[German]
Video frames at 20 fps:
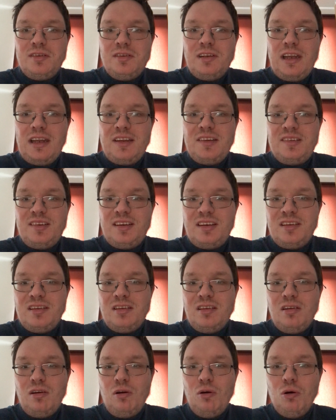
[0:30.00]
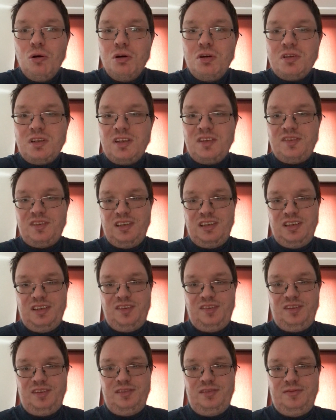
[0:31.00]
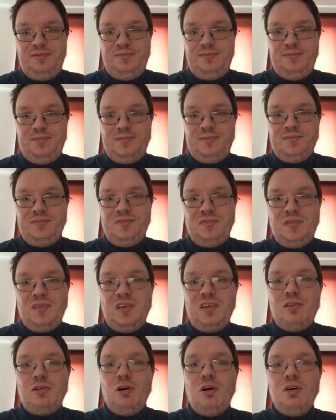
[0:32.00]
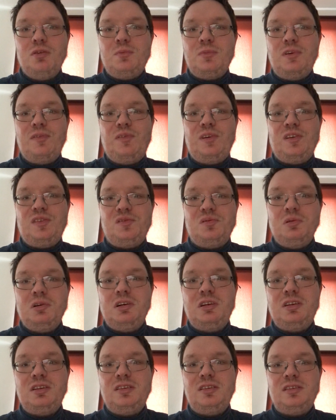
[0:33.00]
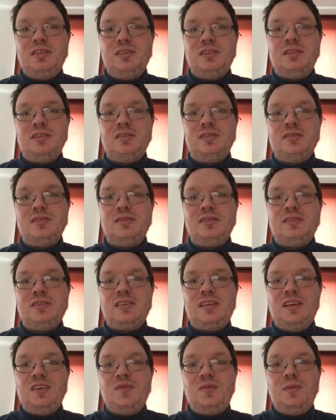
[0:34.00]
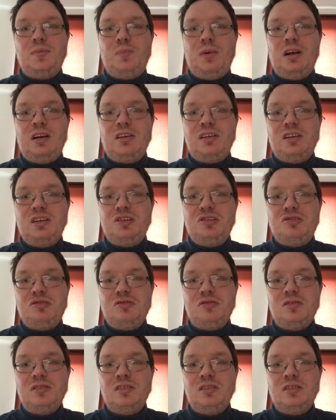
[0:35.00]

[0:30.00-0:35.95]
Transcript: 1968. Da hat man versucht, dass man praktisch